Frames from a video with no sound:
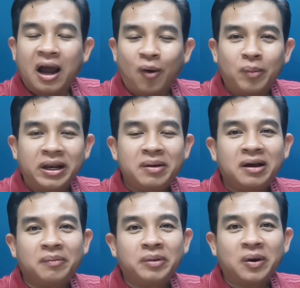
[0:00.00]
เขาไม่ได้
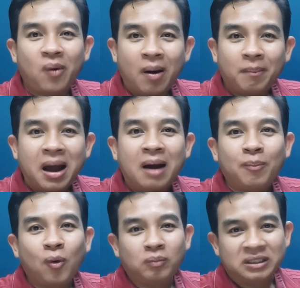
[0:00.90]
เกิดมีความภาค
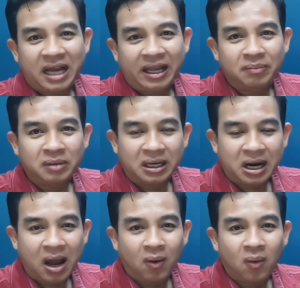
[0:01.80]
ภูมิใจเหมือน
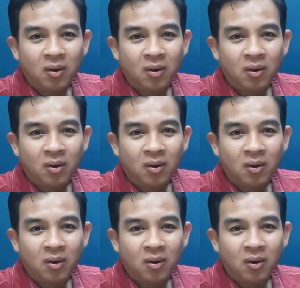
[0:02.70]
เรา